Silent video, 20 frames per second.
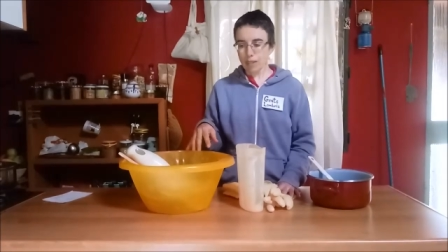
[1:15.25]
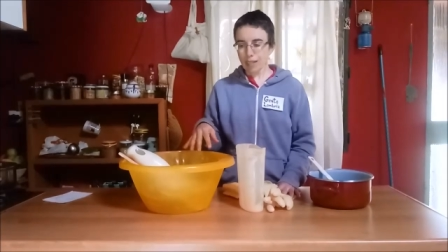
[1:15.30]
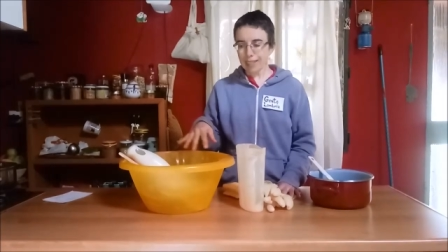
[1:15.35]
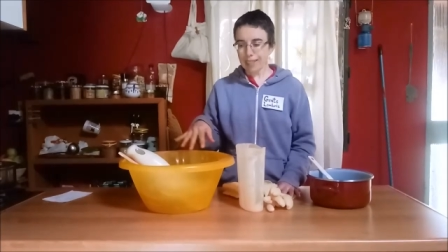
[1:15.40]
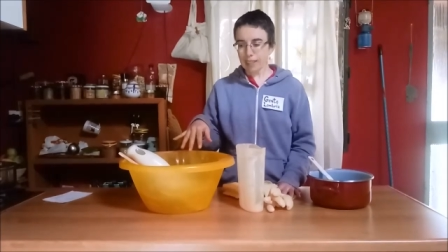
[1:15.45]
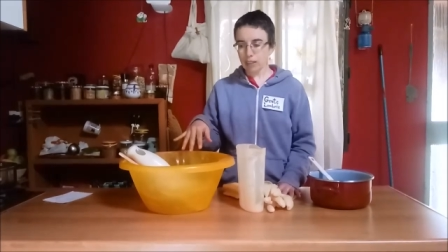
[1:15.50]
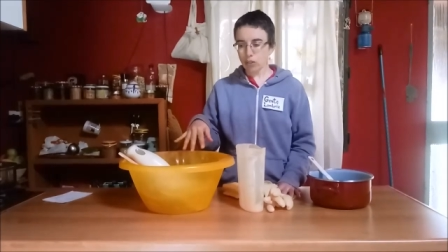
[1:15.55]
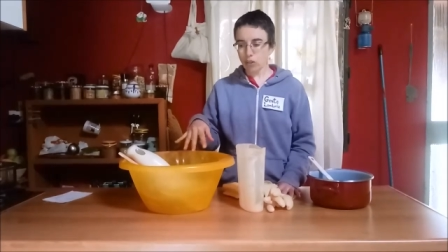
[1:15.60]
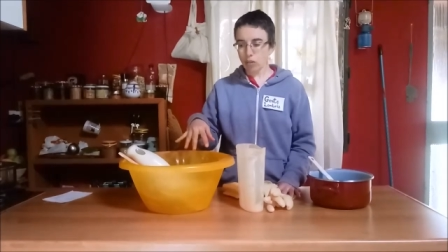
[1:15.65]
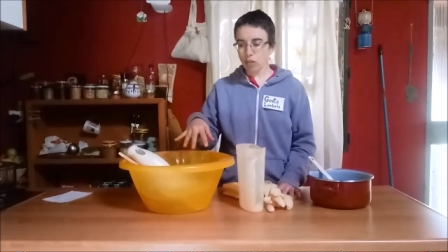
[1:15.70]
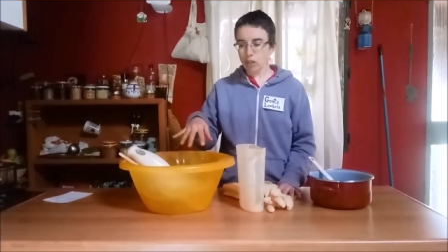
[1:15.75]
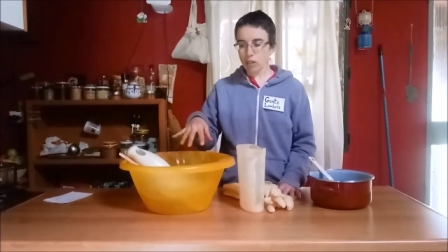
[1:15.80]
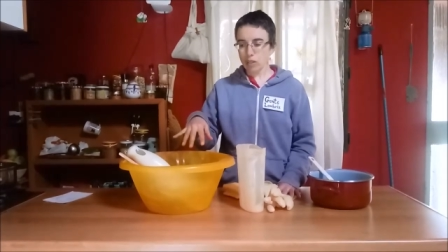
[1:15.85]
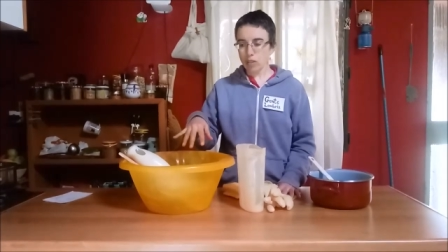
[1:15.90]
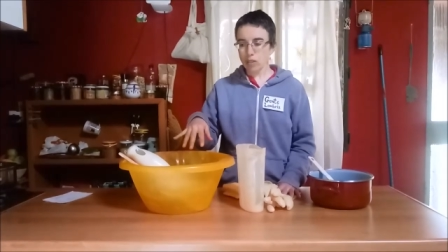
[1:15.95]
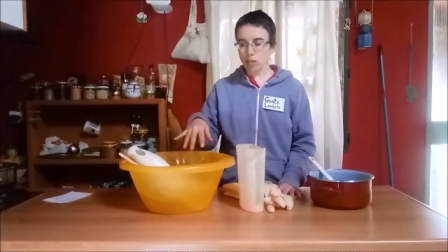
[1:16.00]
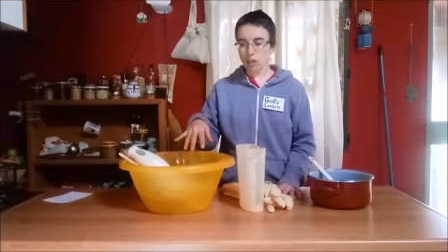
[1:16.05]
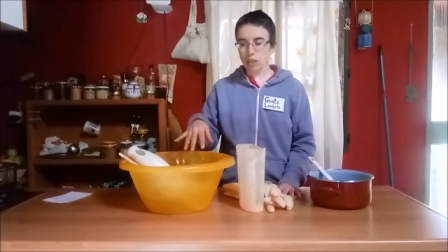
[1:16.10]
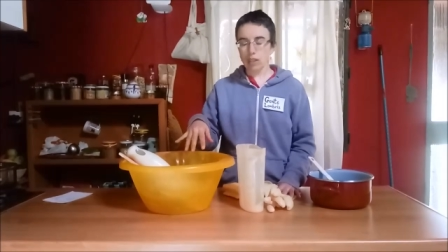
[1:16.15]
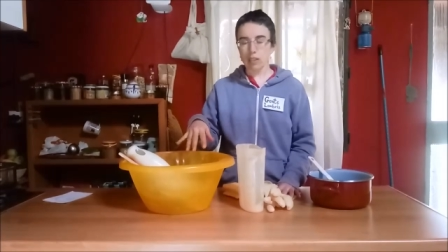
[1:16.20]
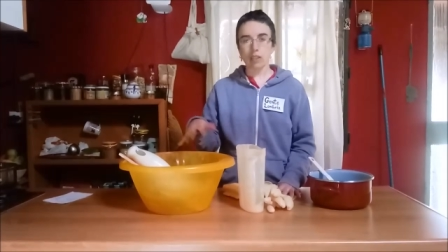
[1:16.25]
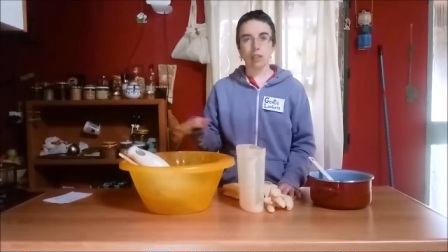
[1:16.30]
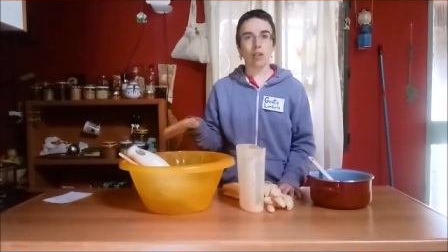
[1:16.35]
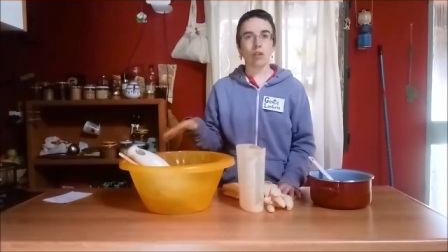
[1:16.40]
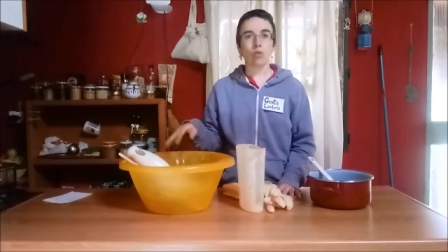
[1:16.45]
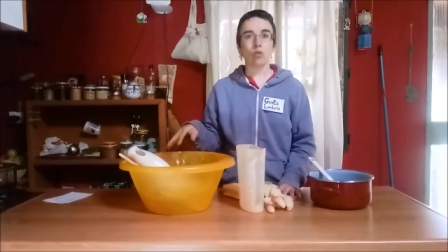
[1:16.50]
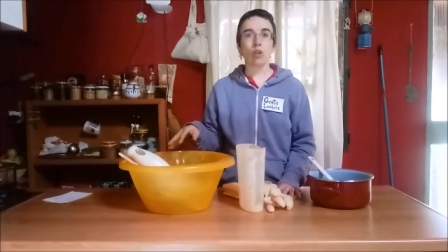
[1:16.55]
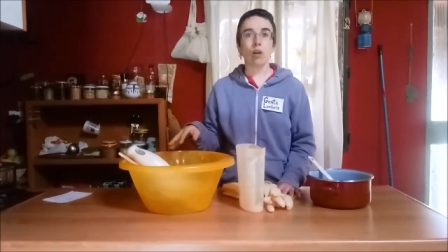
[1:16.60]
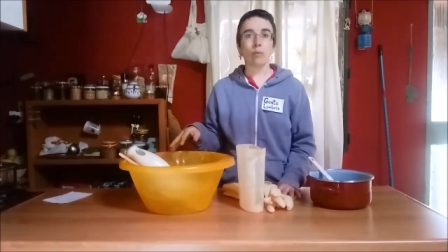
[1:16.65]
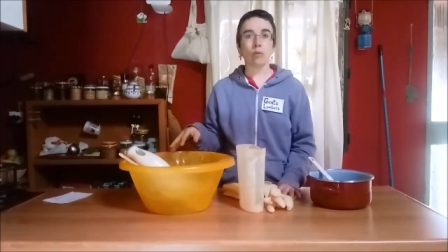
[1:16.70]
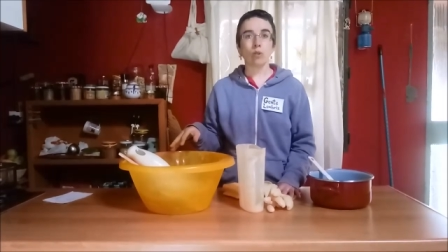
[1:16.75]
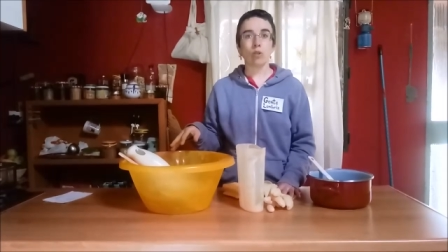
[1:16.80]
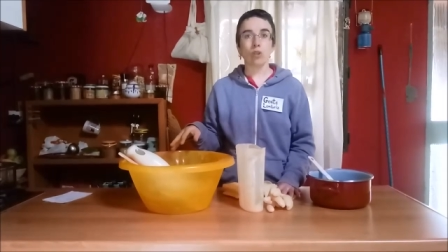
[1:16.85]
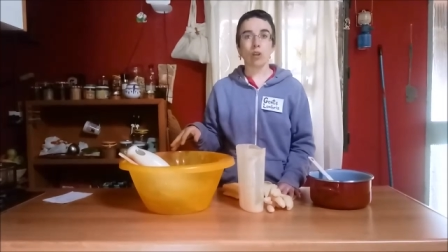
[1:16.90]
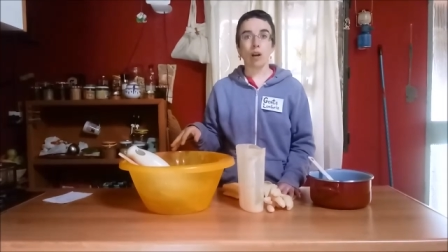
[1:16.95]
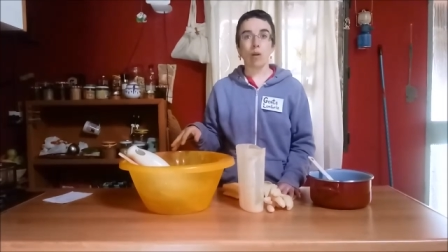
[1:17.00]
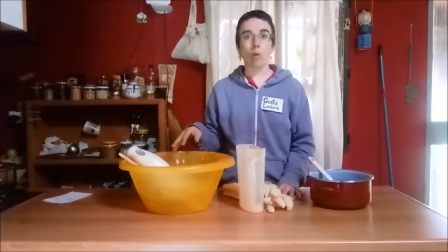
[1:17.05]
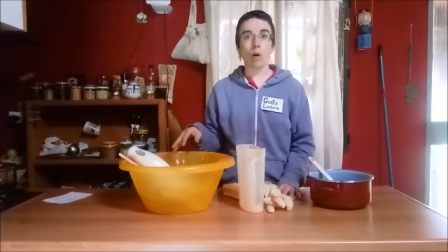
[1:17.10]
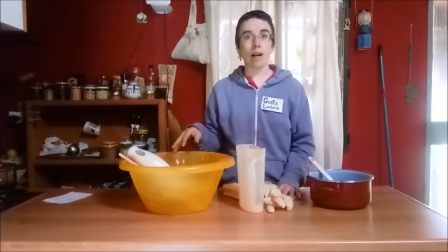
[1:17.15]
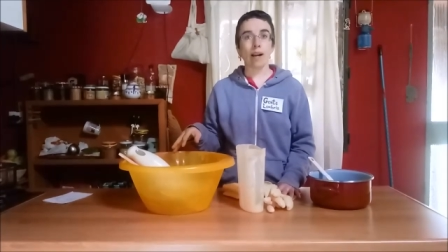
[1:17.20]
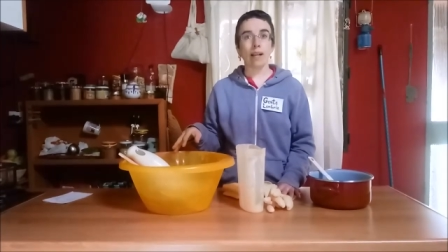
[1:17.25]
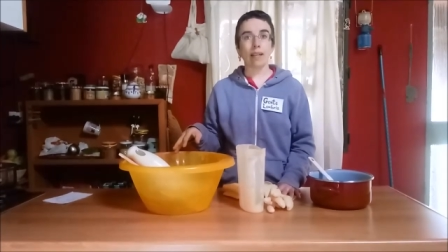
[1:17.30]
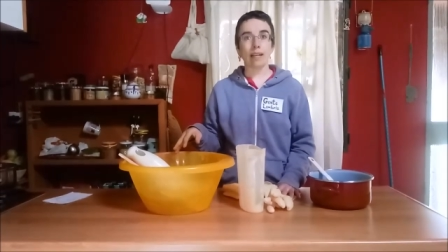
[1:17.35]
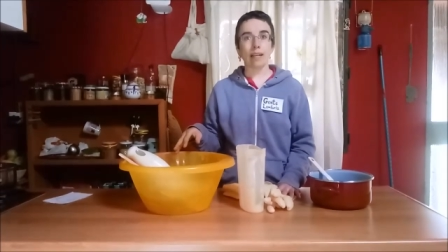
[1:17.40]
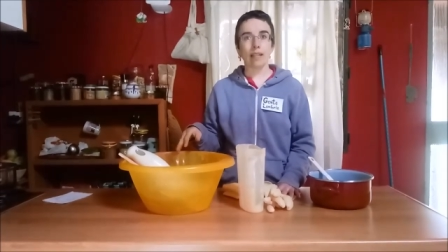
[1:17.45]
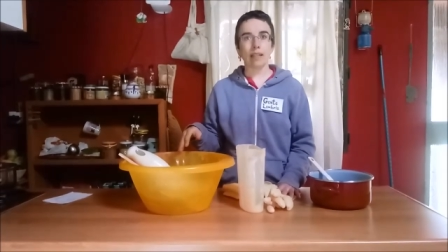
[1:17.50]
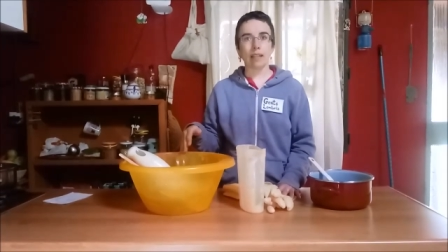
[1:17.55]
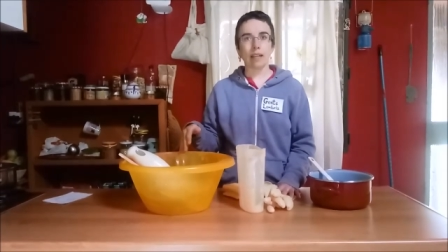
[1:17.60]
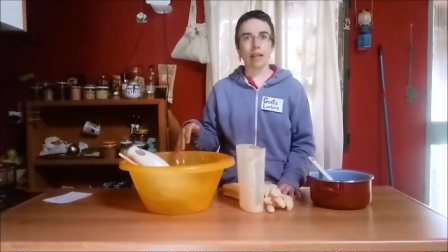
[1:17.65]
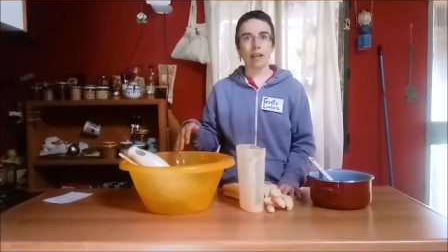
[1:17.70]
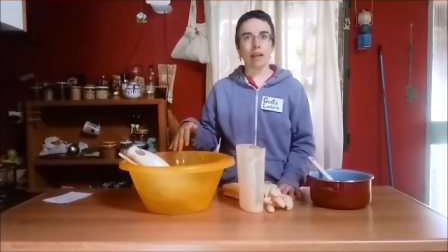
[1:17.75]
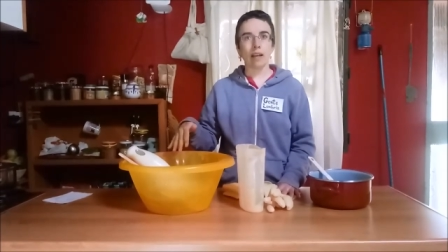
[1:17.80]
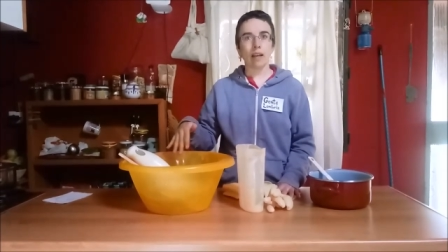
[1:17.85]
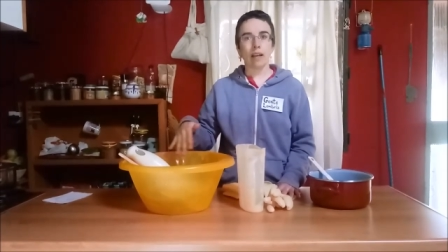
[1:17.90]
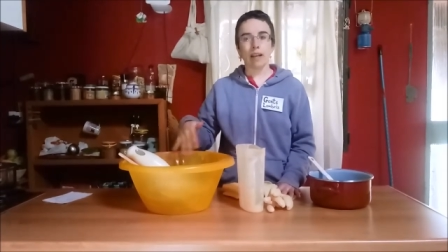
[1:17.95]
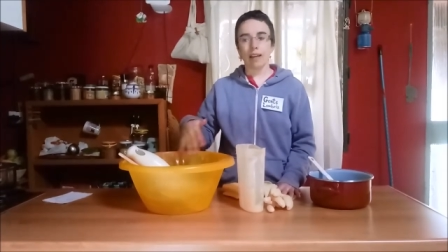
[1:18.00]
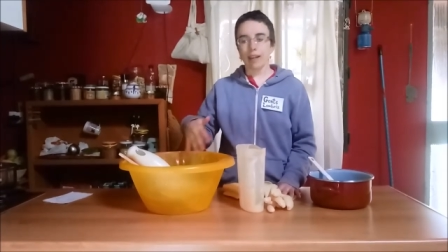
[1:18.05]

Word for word: entonces eh, si no usamos agua caliente